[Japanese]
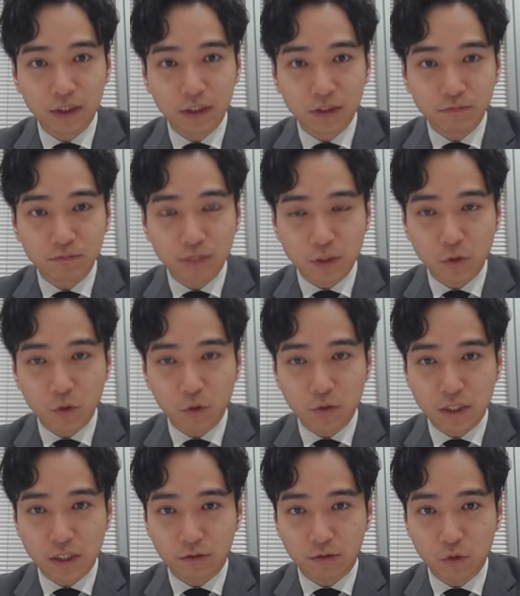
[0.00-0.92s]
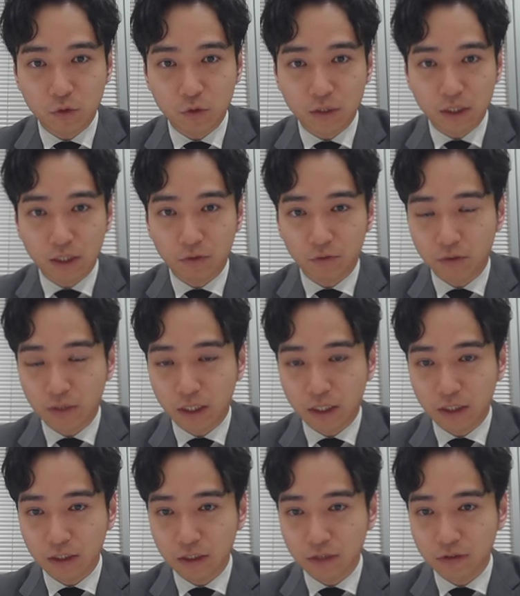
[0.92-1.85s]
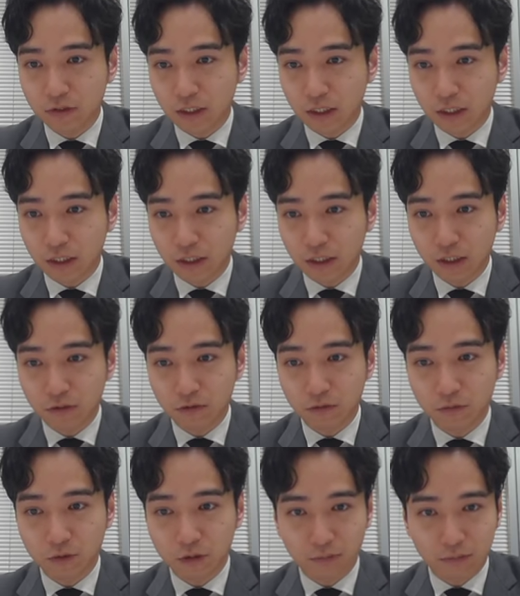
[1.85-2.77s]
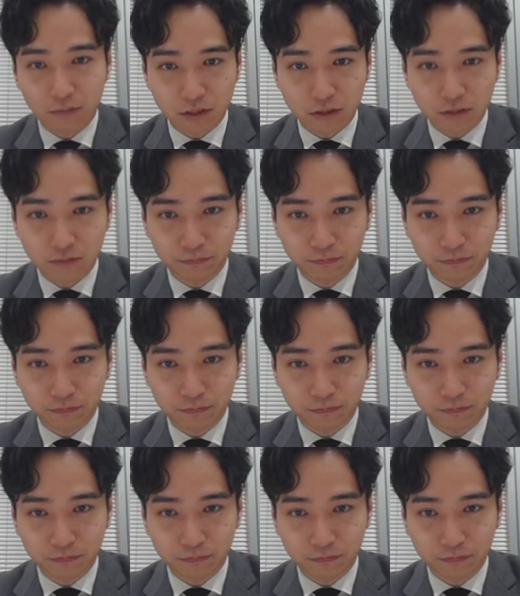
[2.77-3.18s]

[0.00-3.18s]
まあ、贈与税の調査が行われていくんじゃないかなと思います。